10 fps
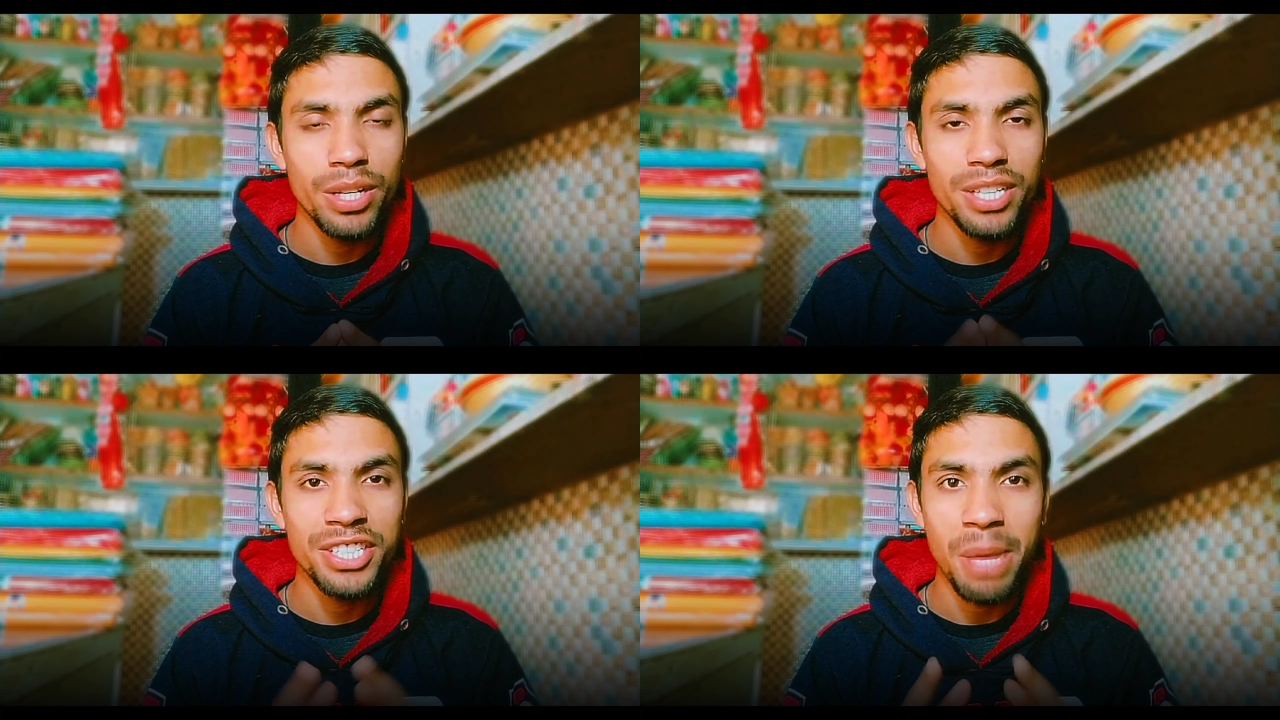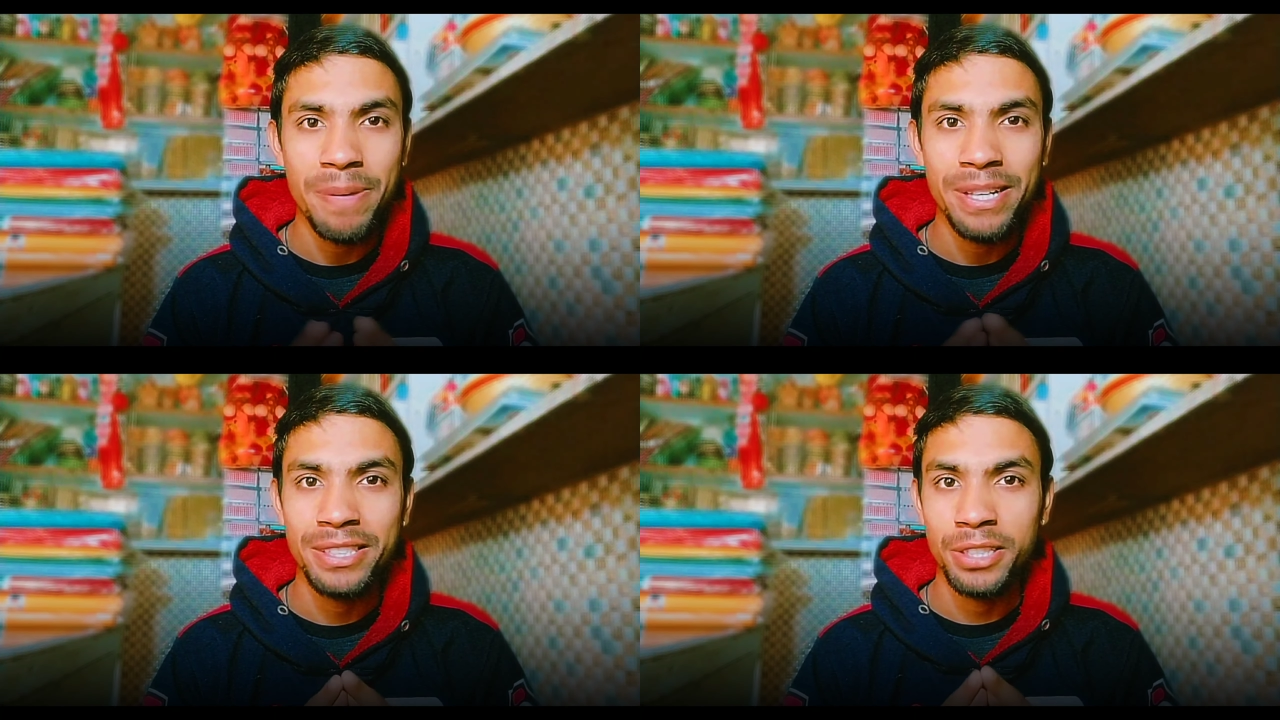उन्हें अच्छी
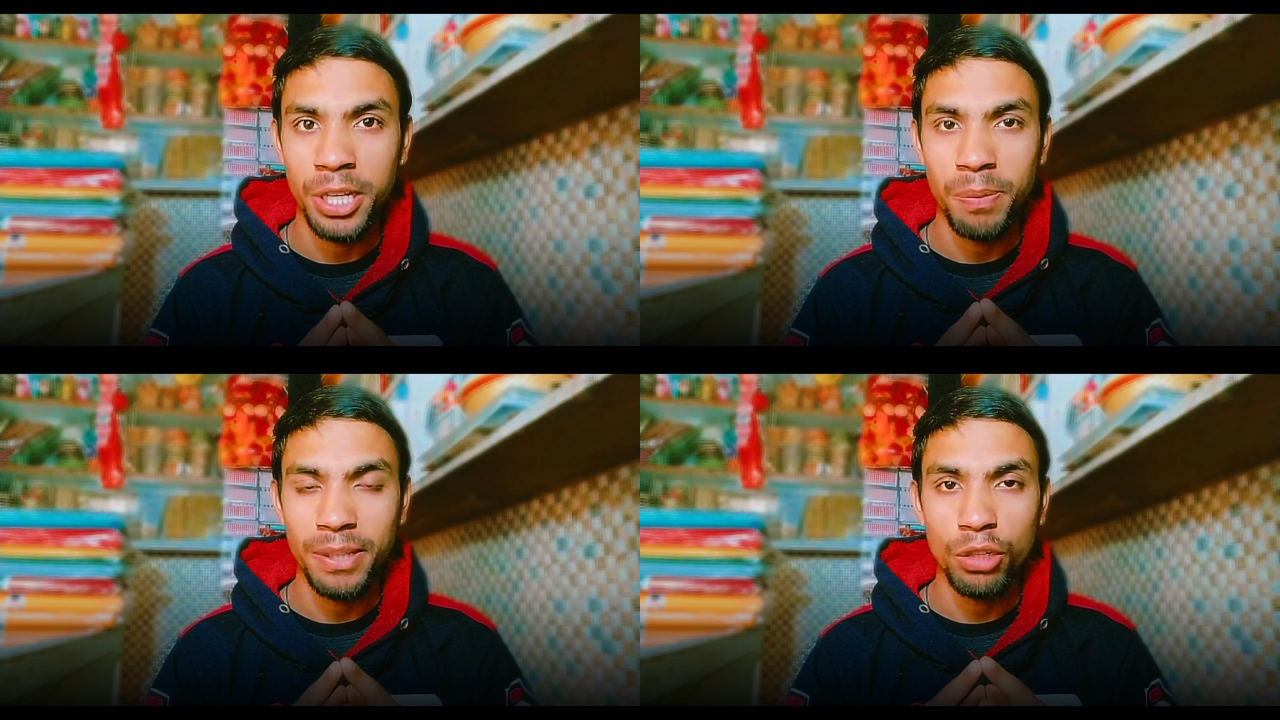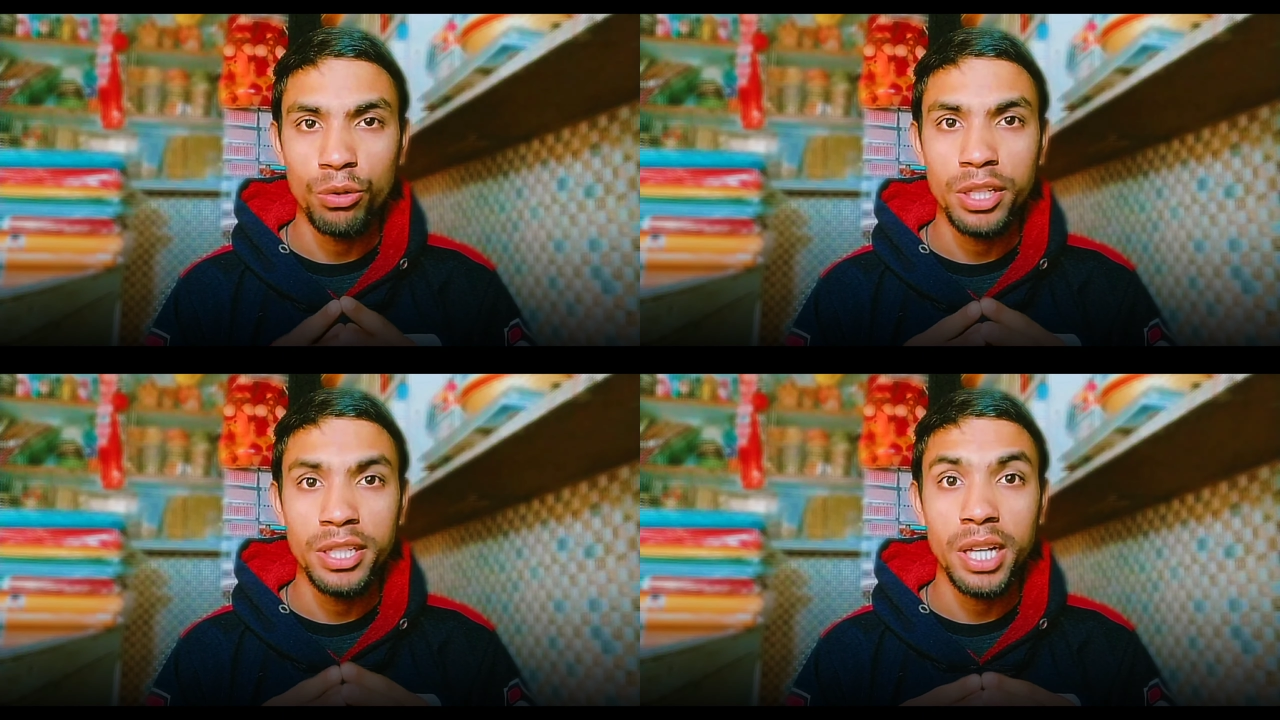एप्लीकेशन नहीं पता
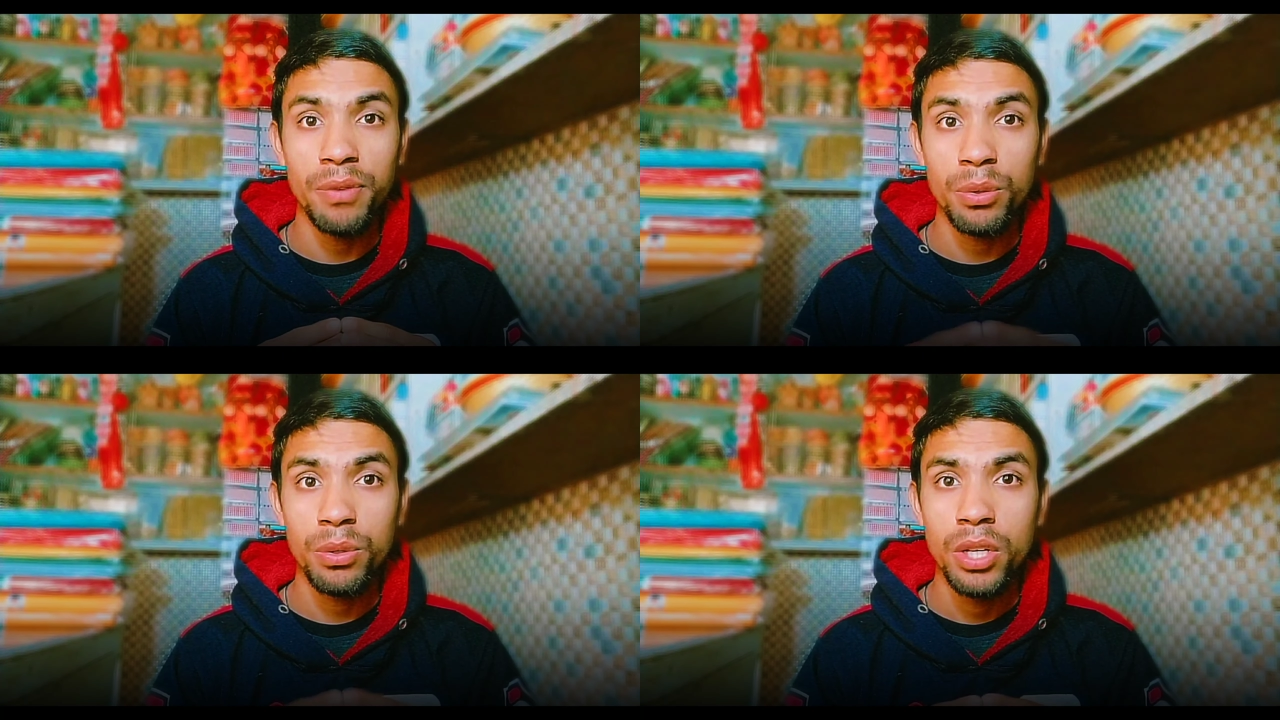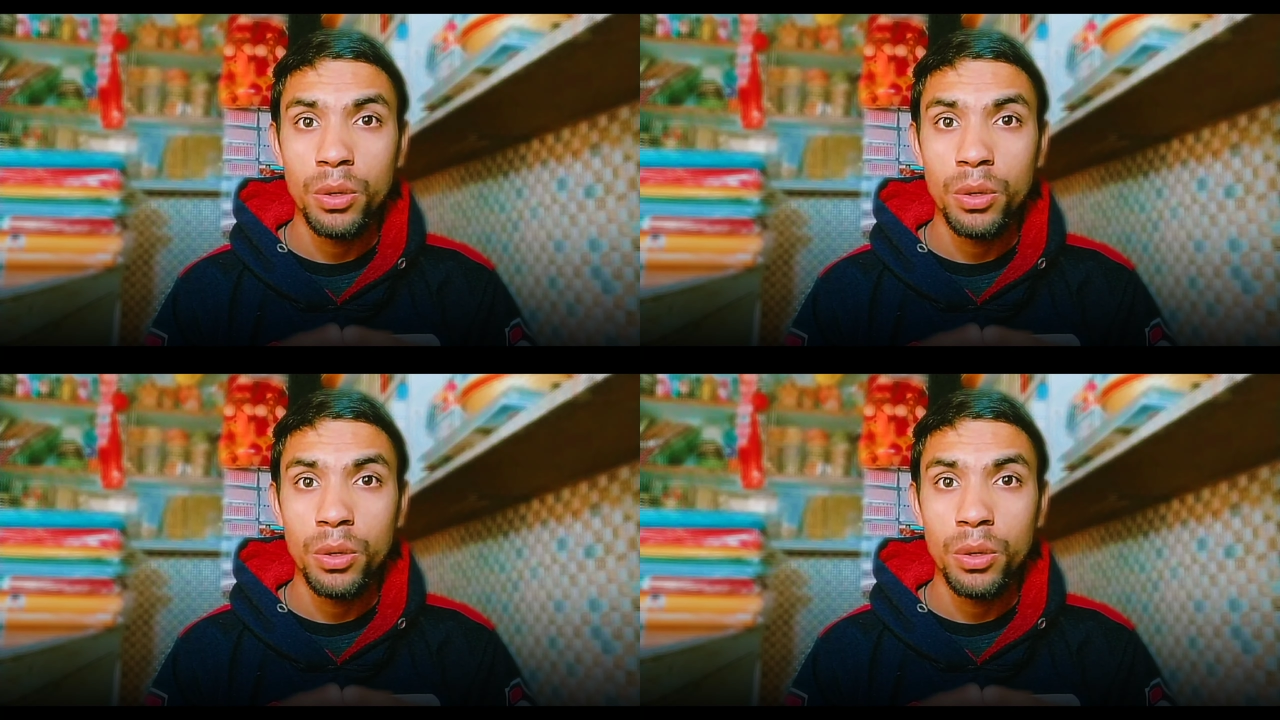होती है या फिर